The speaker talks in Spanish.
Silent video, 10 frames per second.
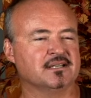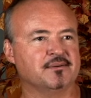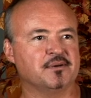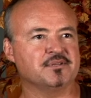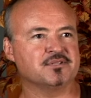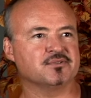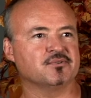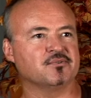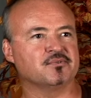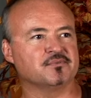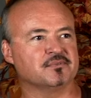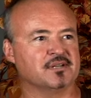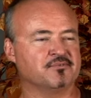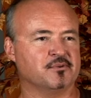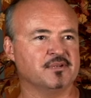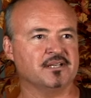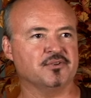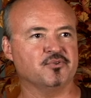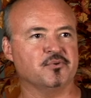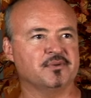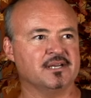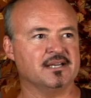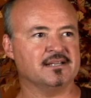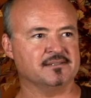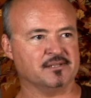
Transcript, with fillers: había visto la forma en que yo había, eh,